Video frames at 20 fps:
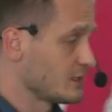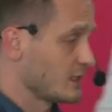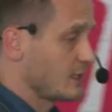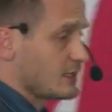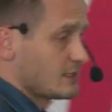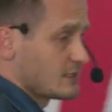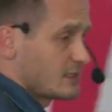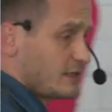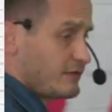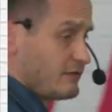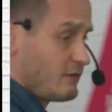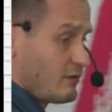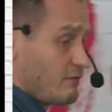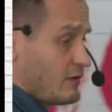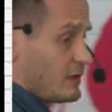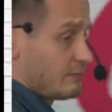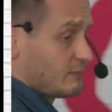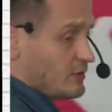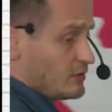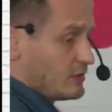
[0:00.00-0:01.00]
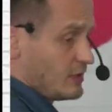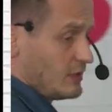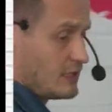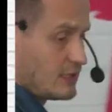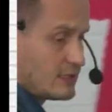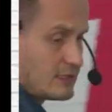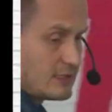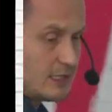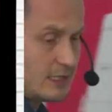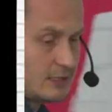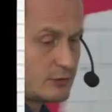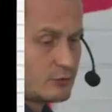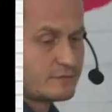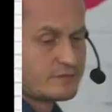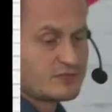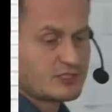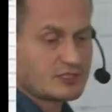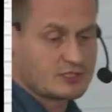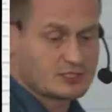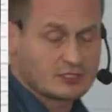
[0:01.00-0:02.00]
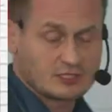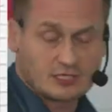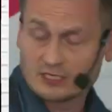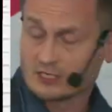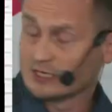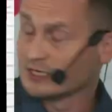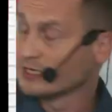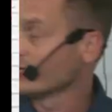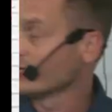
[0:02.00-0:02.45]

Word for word: tak jak zdefiniowałem to kilka slajdów wcześniej,